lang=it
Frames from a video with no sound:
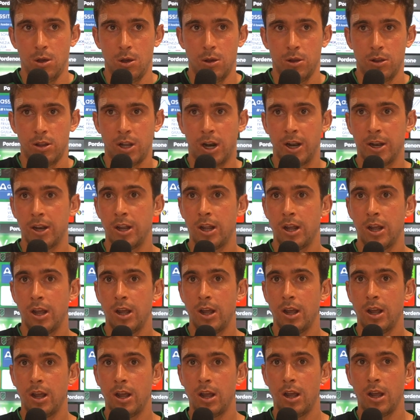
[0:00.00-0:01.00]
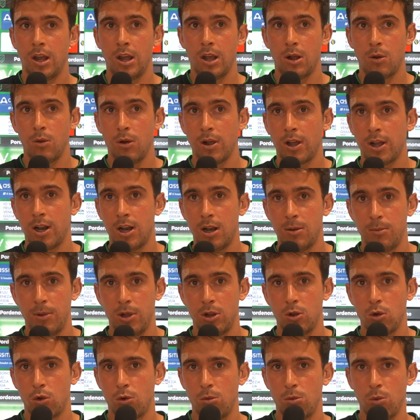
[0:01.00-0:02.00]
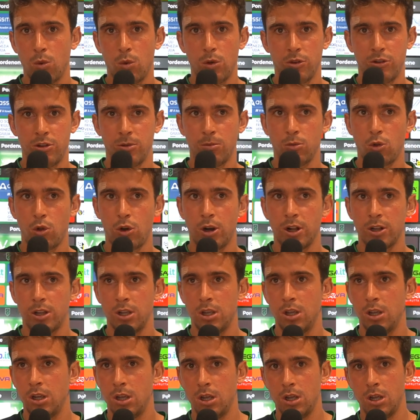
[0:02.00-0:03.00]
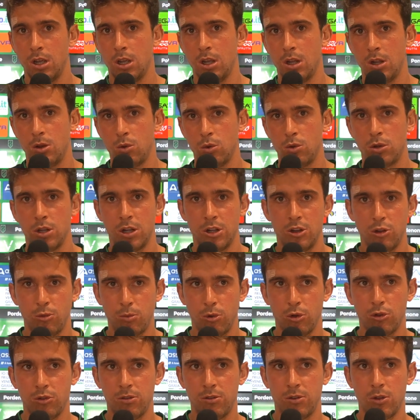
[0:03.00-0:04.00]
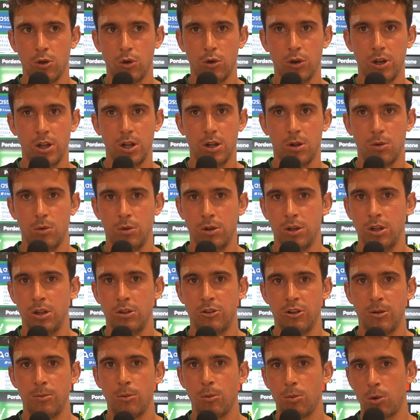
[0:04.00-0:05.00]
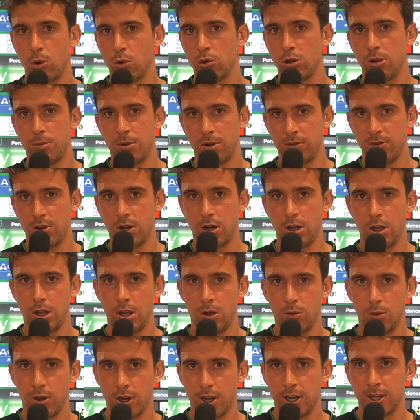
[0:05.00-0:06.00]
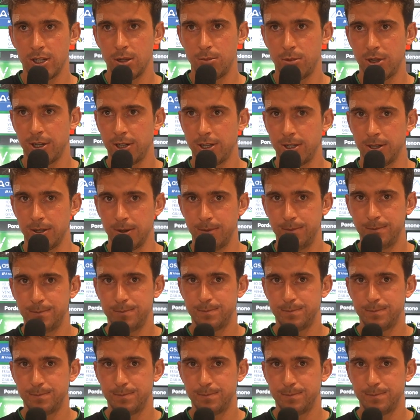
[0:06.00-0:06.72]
Tranne qualche elemento comunque siamo tornati tutti a disposizione, quindi siamo pronti per fare una grande partita.